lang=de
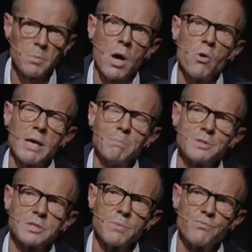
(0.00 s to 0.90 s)
wo wir auch
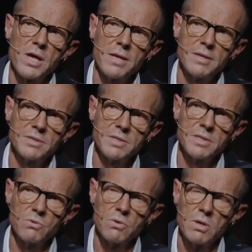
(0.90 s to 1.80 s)
Herbst in die Ferien
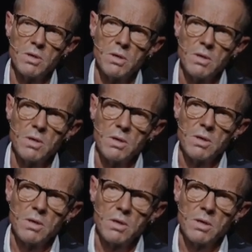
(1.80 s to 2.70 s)
sind.
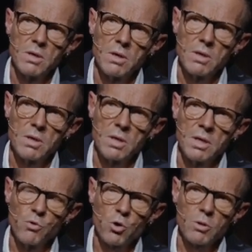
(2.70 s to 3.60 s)
Ich
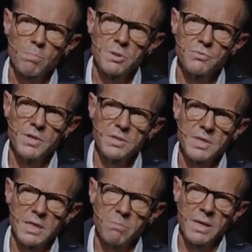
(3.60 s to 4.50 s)
habe wirklich bis
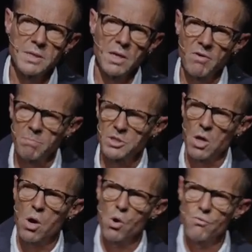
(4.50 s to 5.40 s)
14 nicht gemeint, ja, ich bin
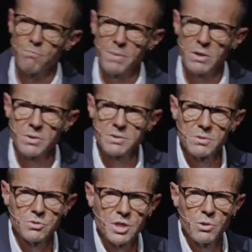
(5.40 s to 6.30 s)
angekommen auf dem Perron, hatte
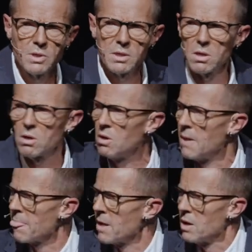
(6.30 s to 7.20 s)
so ein Schild. Gehabt.
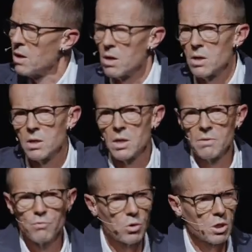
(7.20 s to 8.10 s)
Ich
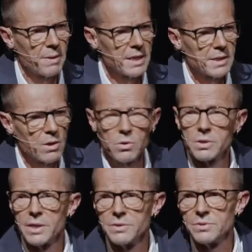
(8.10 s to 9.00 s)
habe wirklich gemeint, der
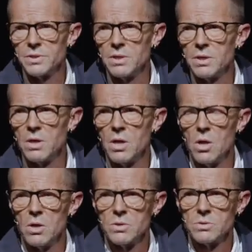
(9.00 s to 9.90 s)
Ort heisse
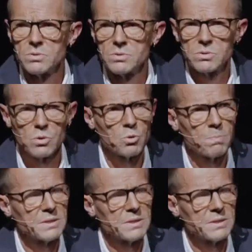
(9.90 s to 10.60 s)
Sotto